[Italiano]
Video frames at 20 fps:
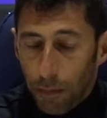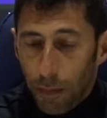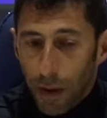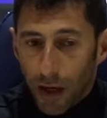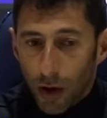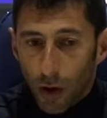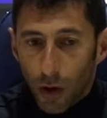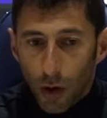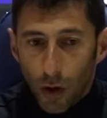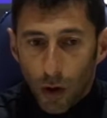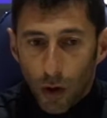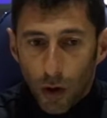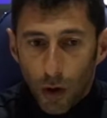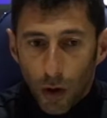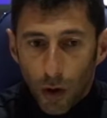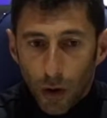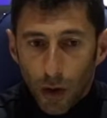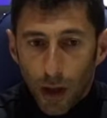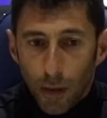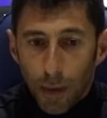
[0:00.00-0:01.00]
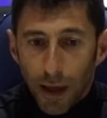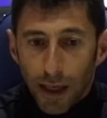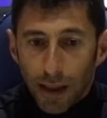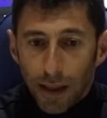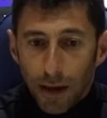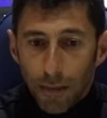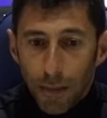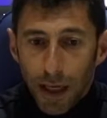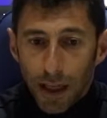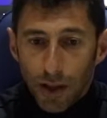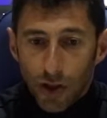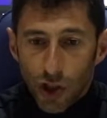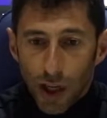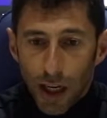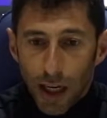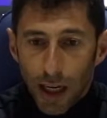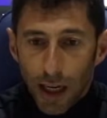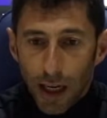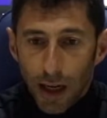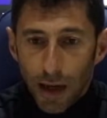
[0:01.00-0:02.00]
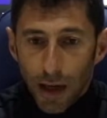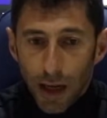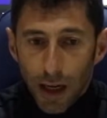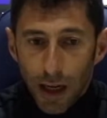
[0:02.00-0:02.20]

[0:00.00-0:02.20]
però da parte mia c'è,